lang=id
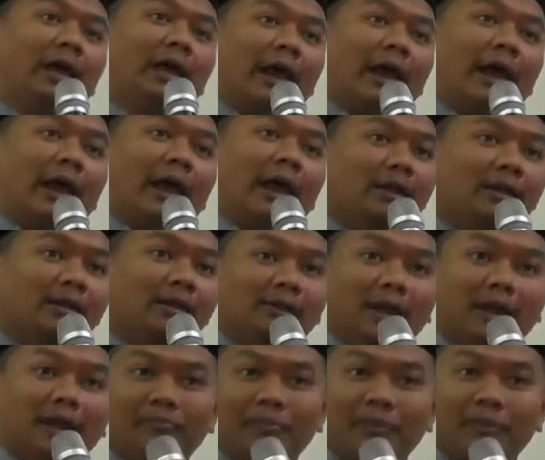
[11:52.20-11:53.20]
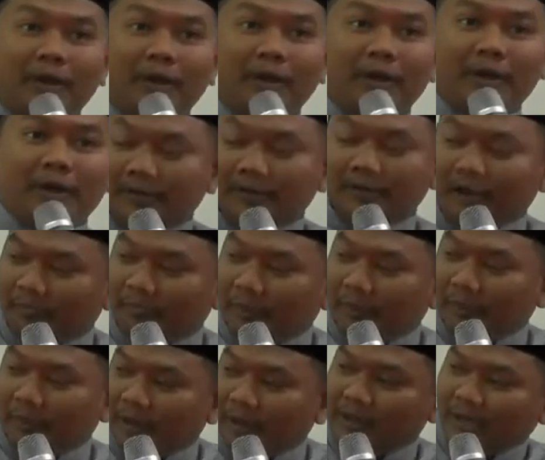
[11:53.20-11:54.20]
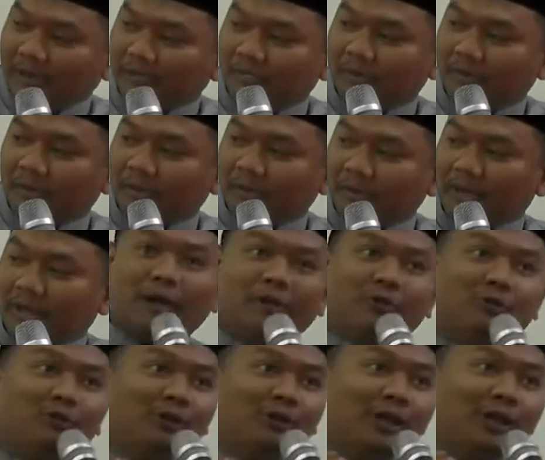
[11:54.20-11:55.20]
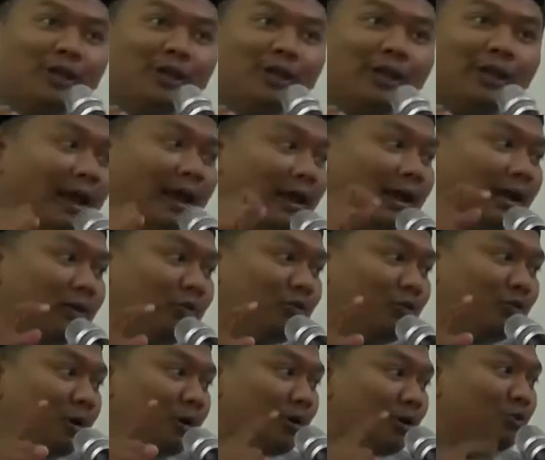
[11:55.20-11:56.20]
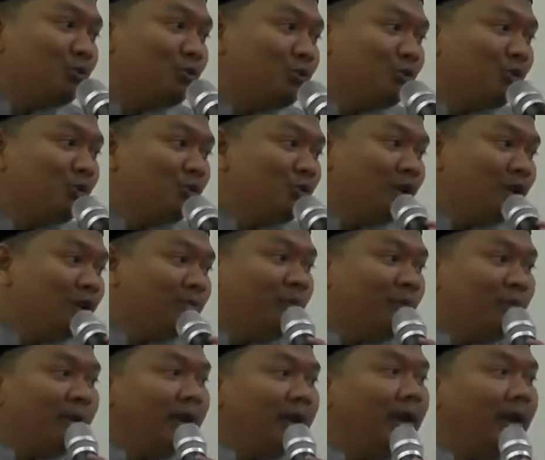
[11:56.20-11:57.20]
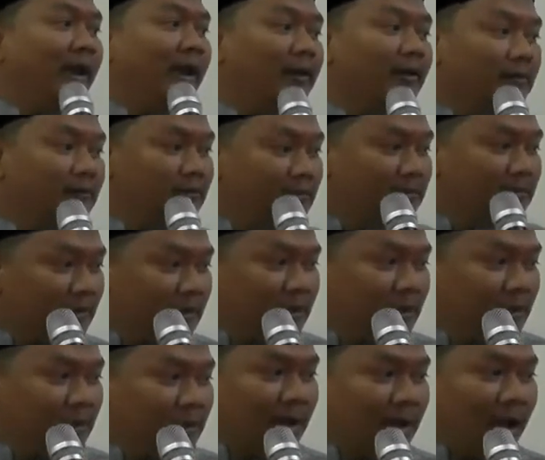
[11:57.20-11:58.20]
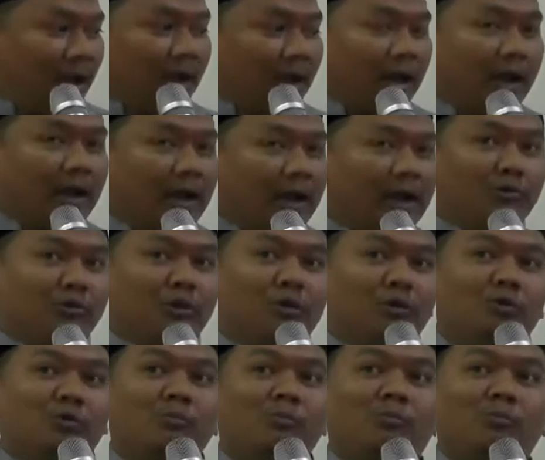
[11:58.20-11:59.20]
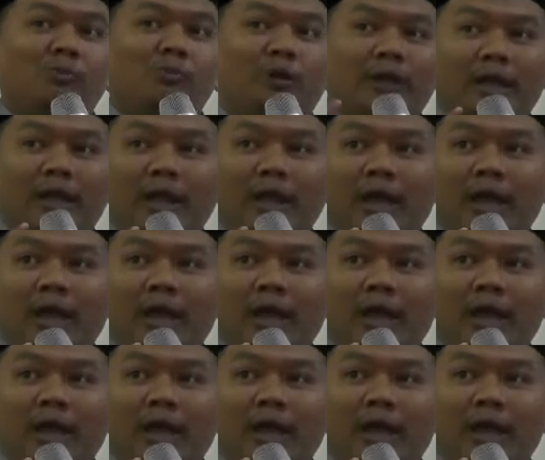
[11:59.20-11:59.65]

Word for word: Nganterin sampai bis, sampai poolnya bis, masukin anak-anak, cuman guru-gurunya belum pada naik. Anak-anak udah ngumpul di